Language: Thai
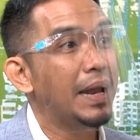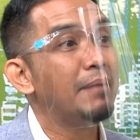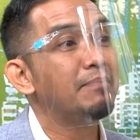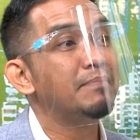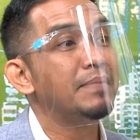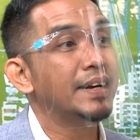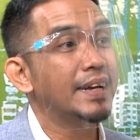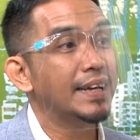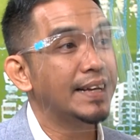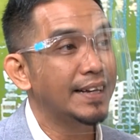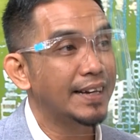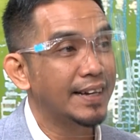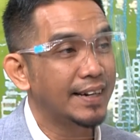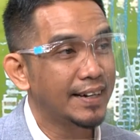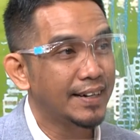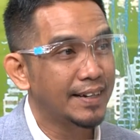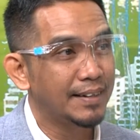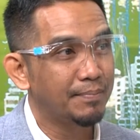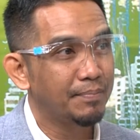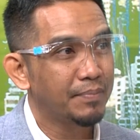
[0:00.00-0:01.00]
ลับๆอะไรเงี้ย
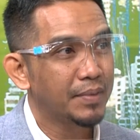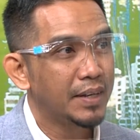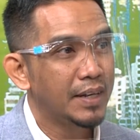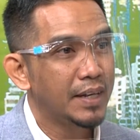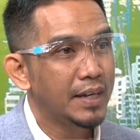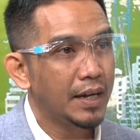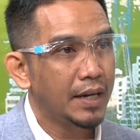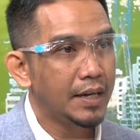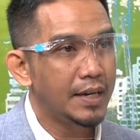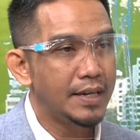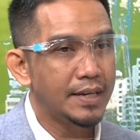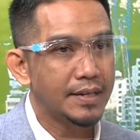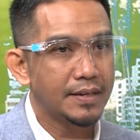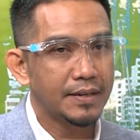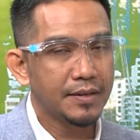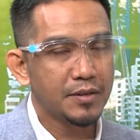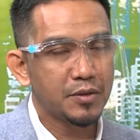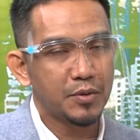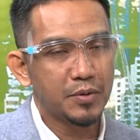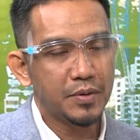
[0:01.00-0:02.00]
นะครับอั
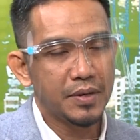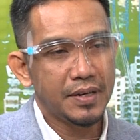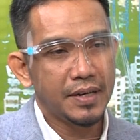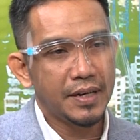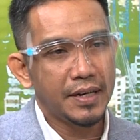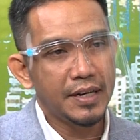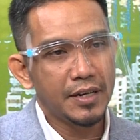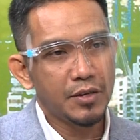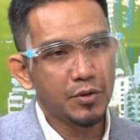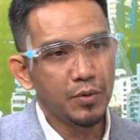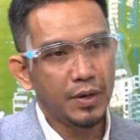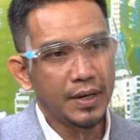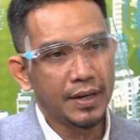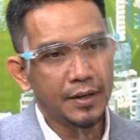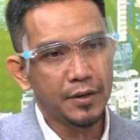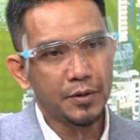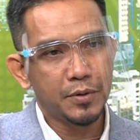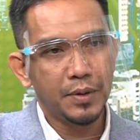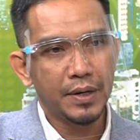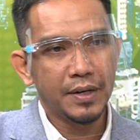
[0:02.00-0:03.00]
นนี้ส่
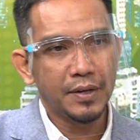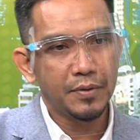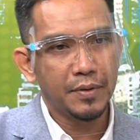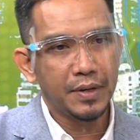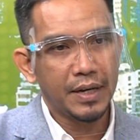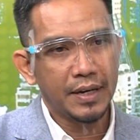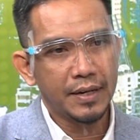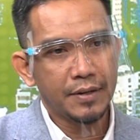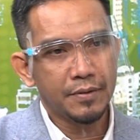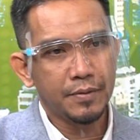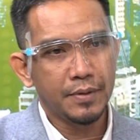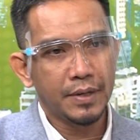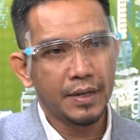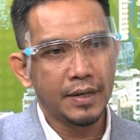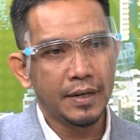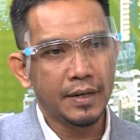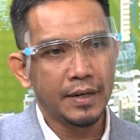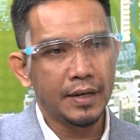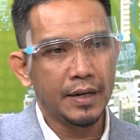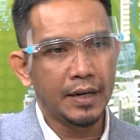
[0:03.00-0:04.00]
วน
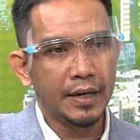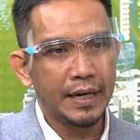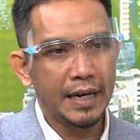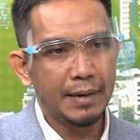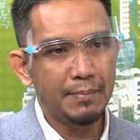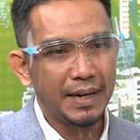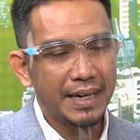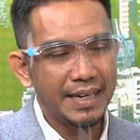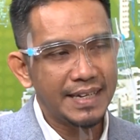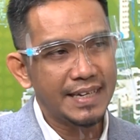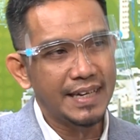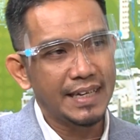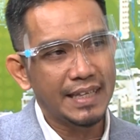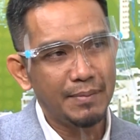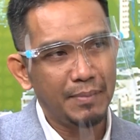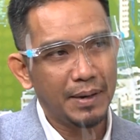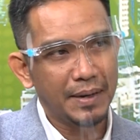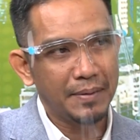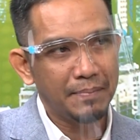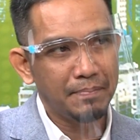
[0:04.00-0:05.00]
ในมาเลเซีย
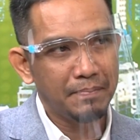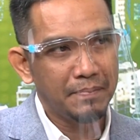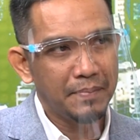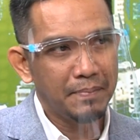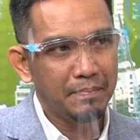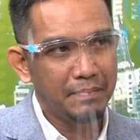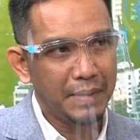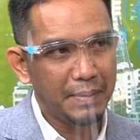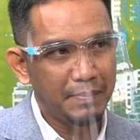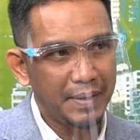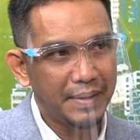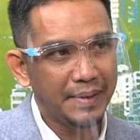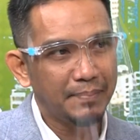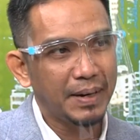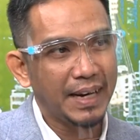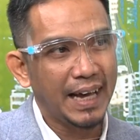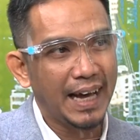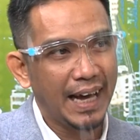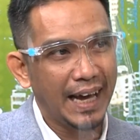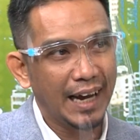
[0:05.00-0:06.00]
ที่มันไม่เป็น
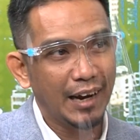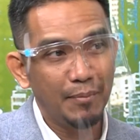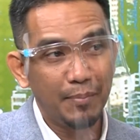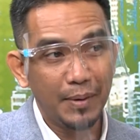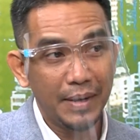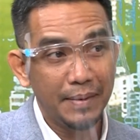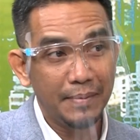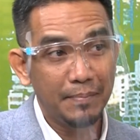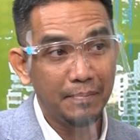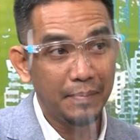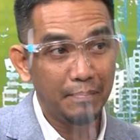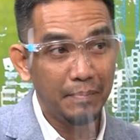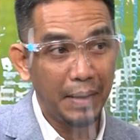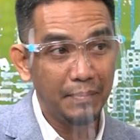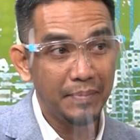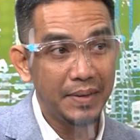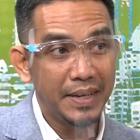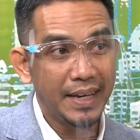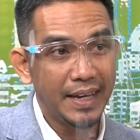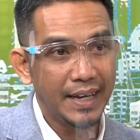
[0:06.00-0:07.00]
ปัญหาก็เป็นแบ
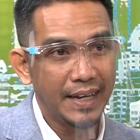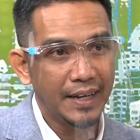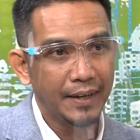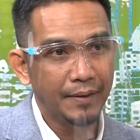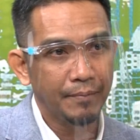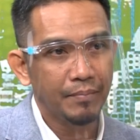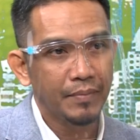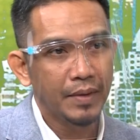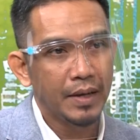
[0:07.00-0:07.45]
บนี้เอง